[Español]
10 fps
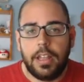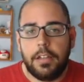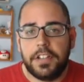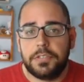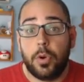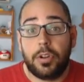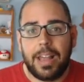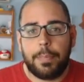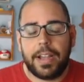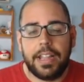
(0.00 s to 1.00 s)
en Facebook
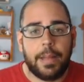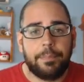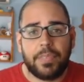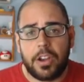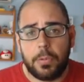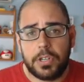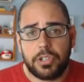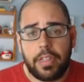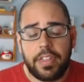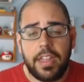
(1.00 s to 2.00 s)
la página arroberso
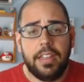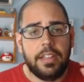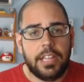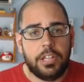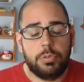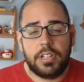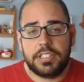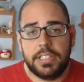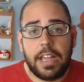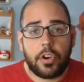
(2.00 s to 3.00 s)
DC y en Twitter
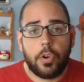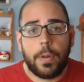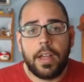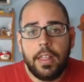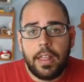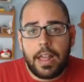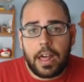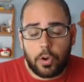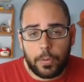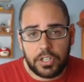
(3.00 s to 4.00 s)
sí, arroba
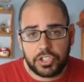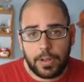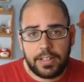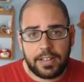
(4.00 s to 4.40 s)
arroberso, ¿vale?